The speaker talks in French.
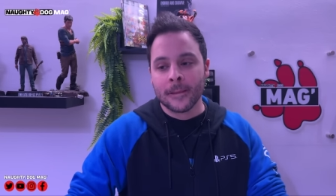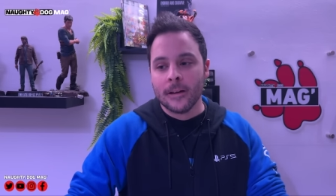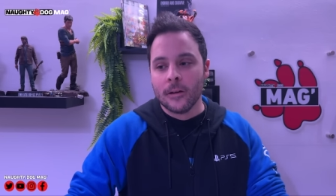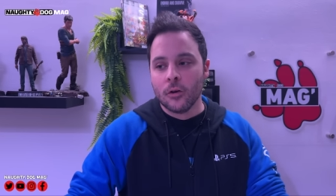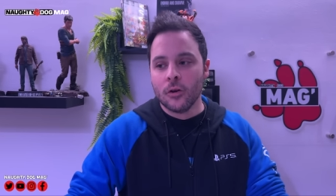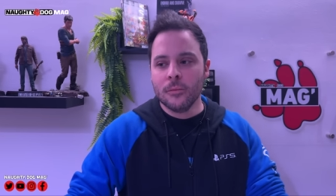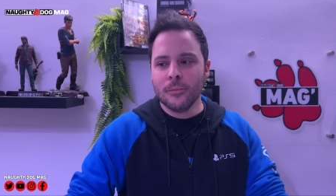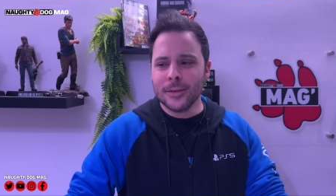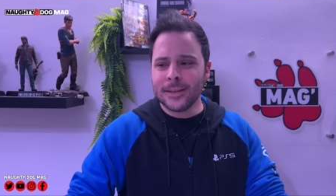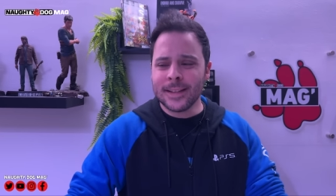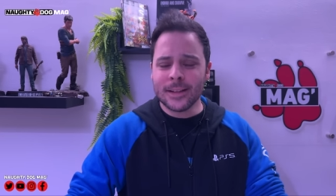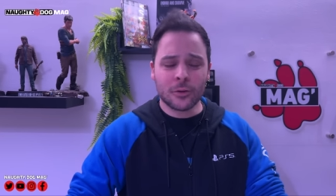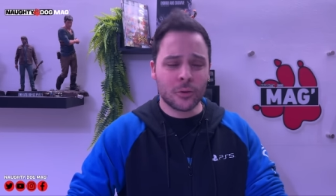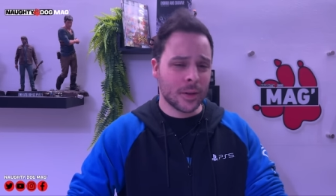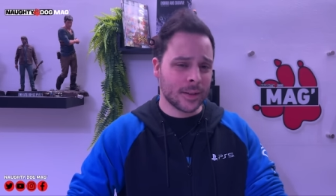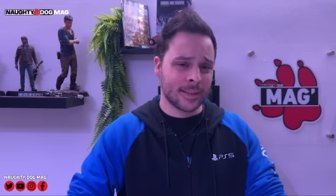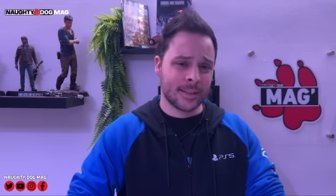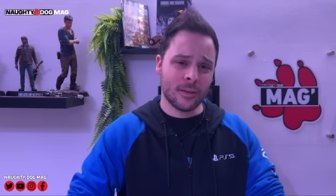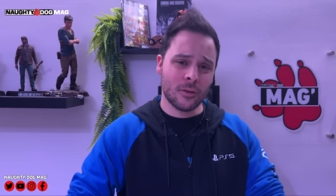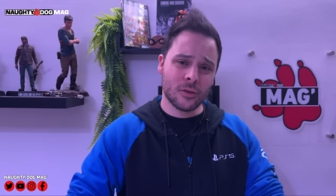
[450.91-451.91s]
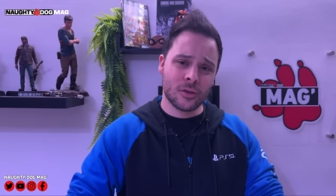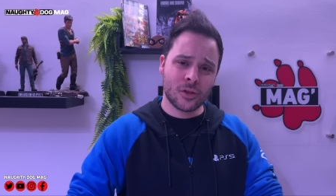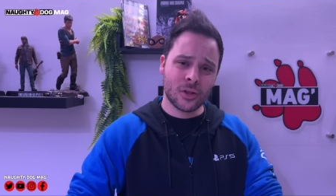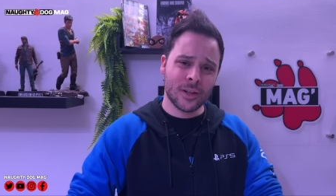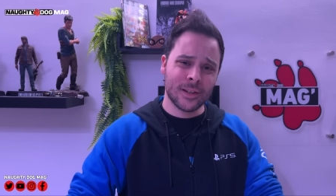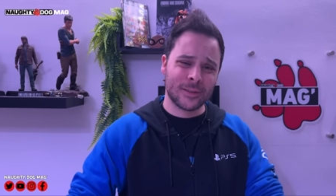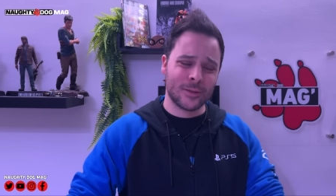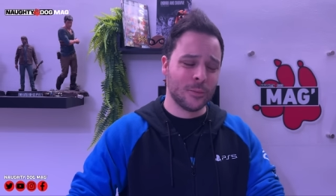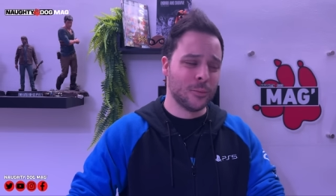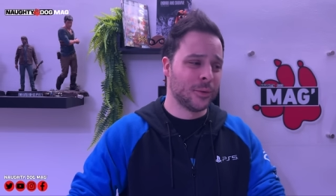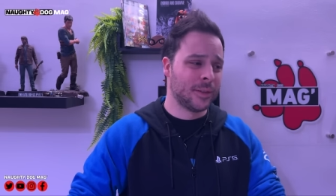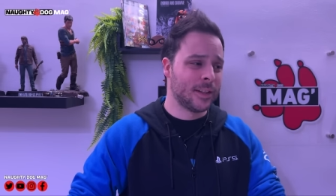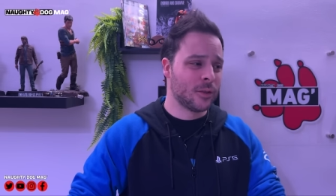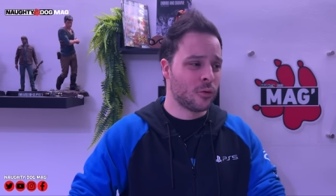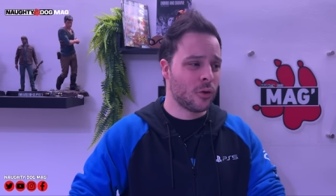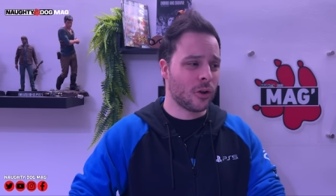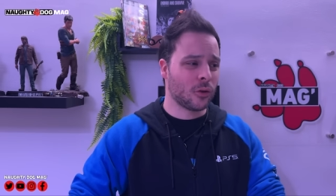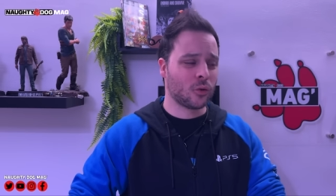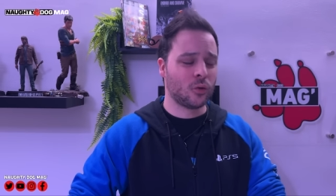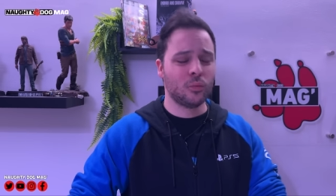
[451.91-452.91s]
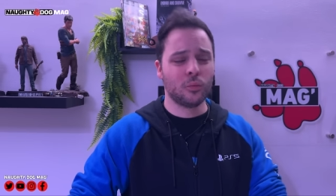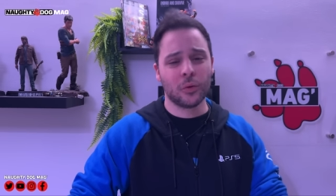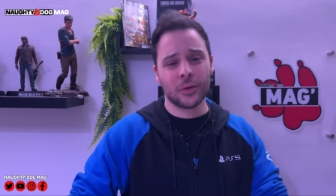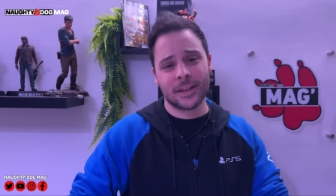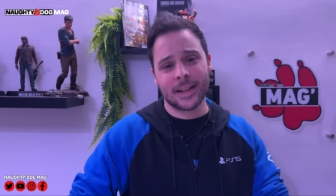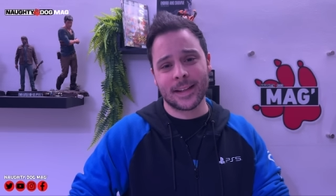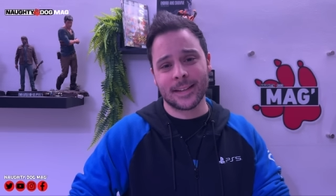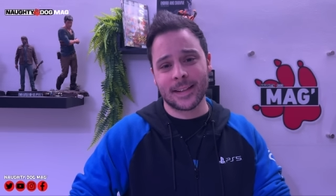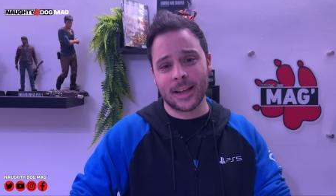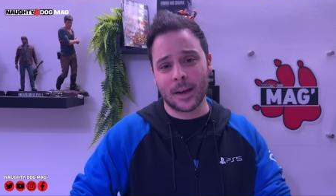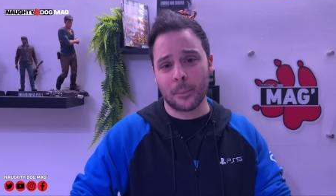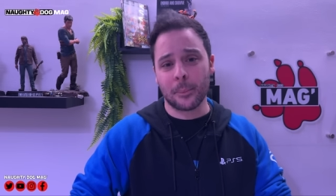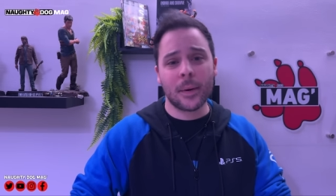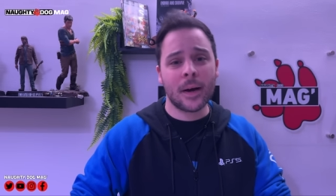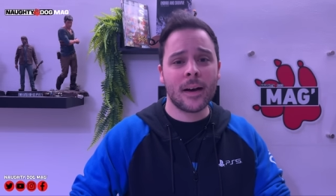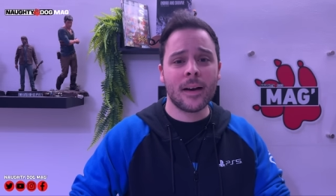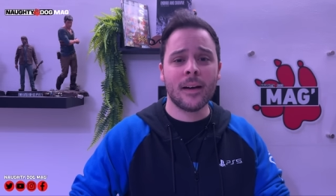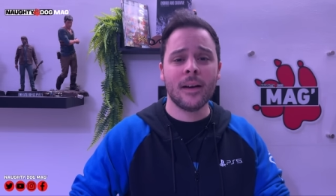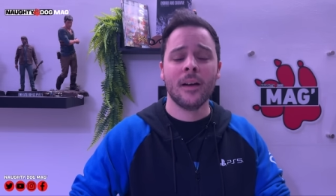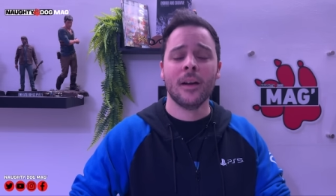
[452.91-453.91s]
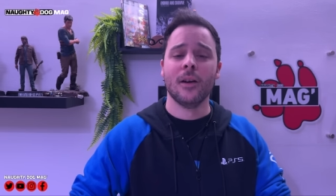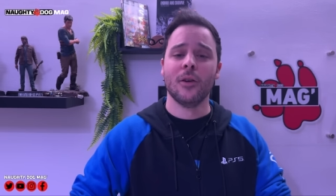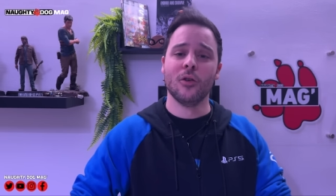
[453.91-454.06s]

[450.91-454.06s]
Le multijoueur, c'est autre chose. Le multijoueur, tout le monde n'y adhère pas.